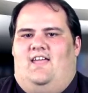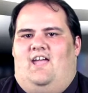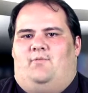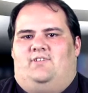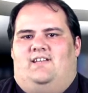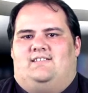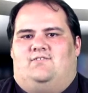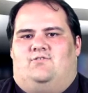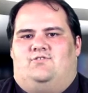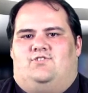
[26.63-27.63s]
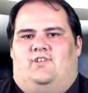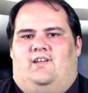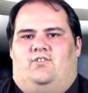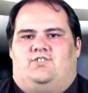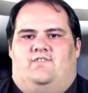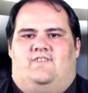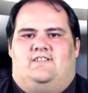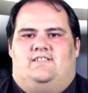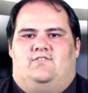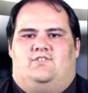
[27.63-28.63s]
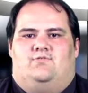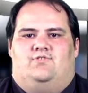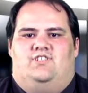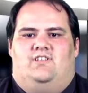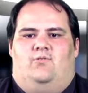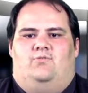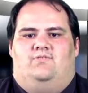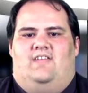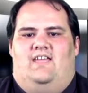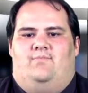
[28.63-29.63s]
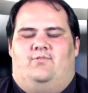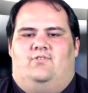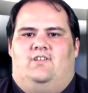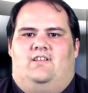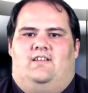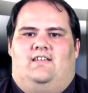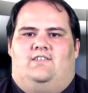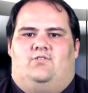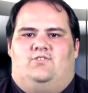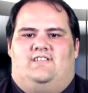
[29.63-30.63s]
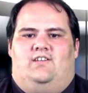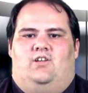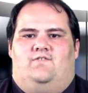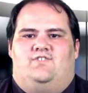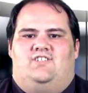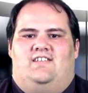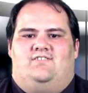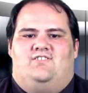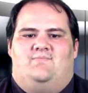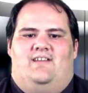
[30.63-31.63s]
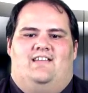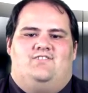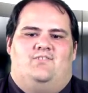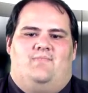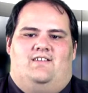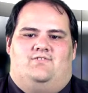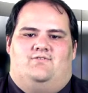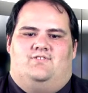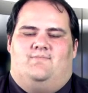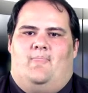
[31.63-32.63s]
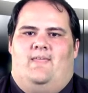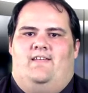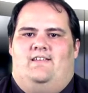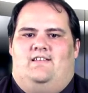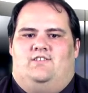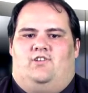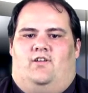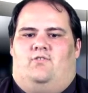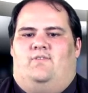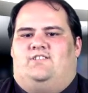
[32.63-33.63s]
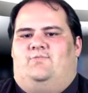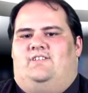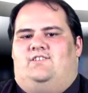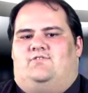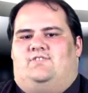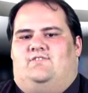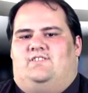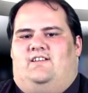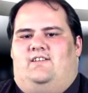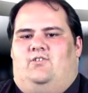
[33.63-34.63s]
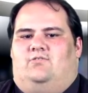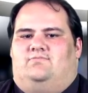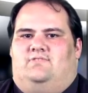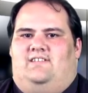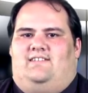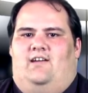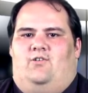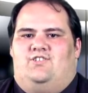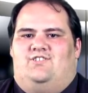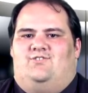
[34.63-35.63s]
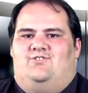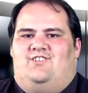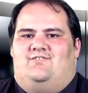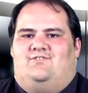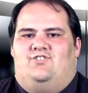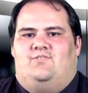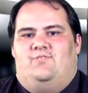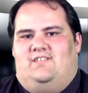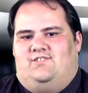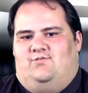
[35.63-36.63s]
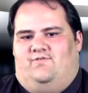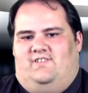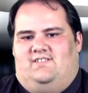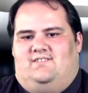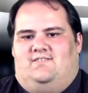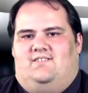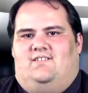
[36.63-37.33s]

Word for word: É uma alteração constitucional que já vinha sido discutida há algum tempo e trouxe aí novos direitos aos empregados domésticos. Só que com isso muita discussão se criou e até hoje surgem, surgem muitas dúvidas.